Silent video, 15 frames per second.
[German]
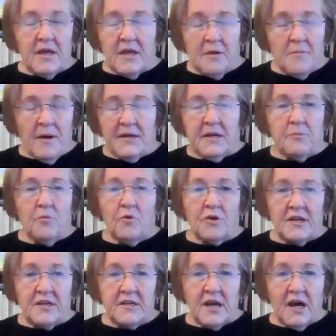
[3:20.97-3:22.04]
immer die
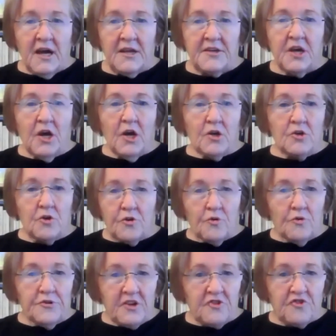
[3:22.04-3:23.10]
Möglichkeit, durch
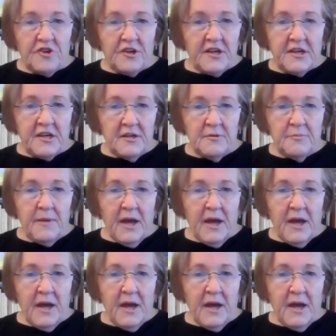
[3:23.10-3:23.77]
unterschiedlichen